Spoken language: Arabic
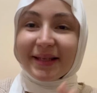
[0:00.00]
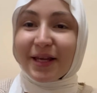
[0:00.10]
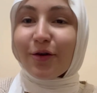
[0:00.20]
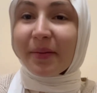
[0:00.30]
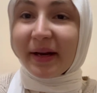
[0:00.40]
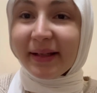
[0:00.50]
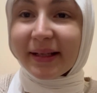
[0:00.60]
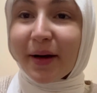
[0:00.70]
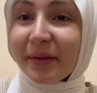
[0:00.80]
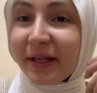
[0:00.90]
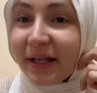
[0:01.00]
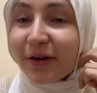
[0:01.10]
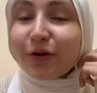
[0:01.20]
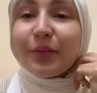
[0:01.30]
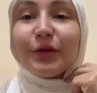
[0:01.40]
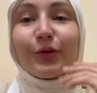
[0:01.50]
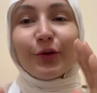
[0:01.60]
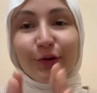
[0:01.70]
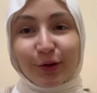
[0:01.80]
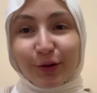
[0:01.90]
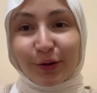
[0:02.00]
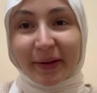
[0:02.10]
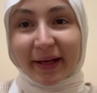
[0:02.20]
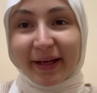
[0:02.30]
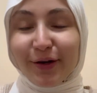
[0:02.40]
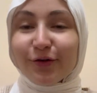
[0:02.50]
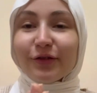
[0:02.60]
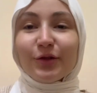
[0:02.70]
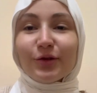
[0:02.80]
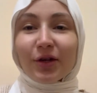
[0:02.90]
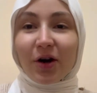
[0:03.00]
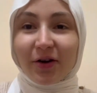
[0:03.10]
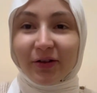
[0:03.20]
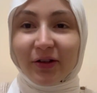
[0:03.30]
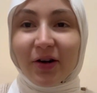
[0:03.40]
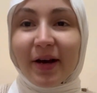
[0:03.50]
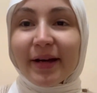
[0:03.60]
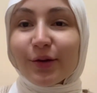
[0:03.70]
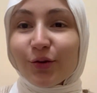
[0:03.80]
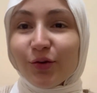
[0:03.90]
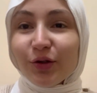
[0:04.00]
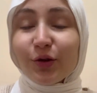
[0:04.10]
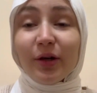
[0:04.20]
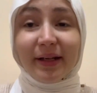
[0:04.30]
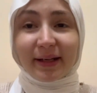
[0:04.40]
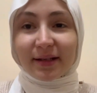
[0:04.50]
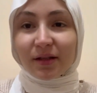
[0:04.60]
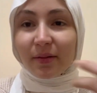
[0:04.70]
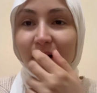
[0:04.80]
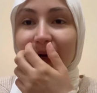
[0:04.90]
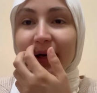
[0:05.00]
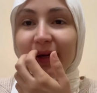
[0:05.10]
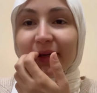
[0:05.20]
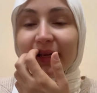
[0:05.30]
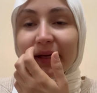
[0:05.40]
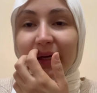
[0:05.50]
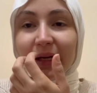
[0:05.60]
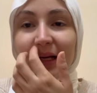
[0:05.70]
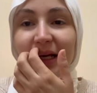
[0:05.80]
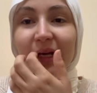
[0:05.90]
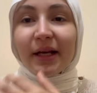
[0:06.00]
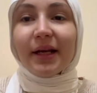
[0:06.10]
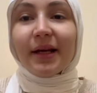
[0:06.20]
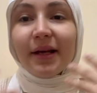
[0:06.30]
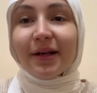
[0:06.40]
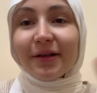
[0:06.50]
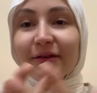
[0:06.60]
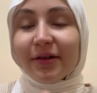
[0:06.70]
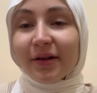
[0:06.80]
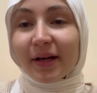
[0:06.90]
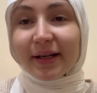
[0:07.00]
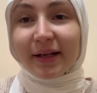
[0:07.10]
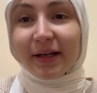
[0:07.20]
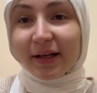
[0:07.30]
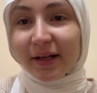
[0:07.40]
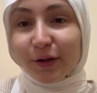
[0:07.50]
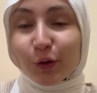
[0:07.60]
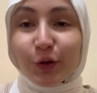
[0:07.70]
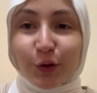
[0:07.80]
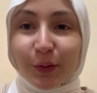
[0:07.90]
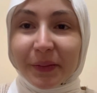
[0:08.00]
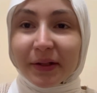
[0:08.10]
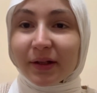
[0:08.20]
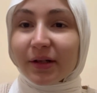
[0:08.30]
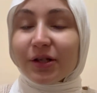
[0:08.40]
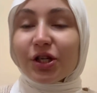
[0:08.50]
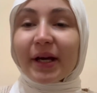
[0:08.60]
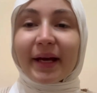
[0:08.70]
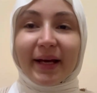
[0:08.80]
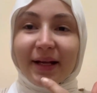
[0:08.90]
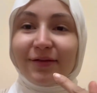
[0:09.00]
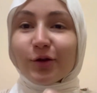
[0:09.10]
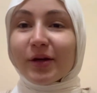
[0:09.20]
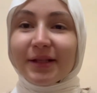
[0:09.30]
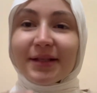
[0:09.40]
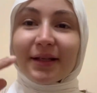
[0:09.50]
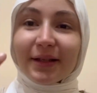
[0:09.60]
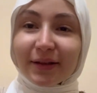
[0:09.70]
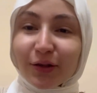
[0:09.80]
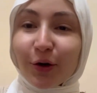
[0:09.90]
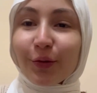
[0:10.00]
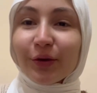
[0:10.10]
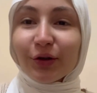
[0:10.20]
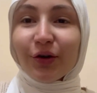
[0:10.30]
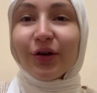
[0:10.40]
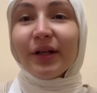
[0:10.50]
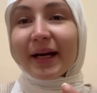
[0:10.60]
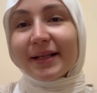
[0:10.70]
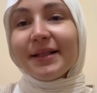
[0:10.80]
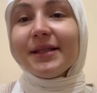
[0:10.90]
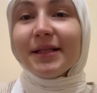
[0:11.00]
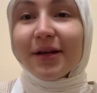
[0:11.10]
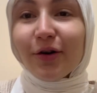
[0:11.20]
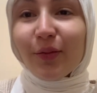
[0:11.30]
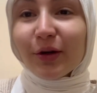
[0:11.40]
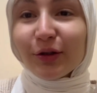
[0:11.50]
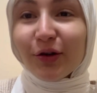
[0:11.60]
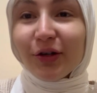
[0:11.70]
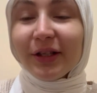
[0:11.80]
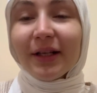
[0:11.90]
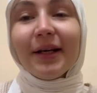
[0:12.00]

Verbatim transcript: ازيكم يا بنات عاملين ايه يا رب تكونوا كلكم بخير وفيديو النهارده هيكون كل الناس طبعا على آه، اليوتيوب آه، شغاله فيديوهات استعدادات من رمضان خزنتي ايه رمضان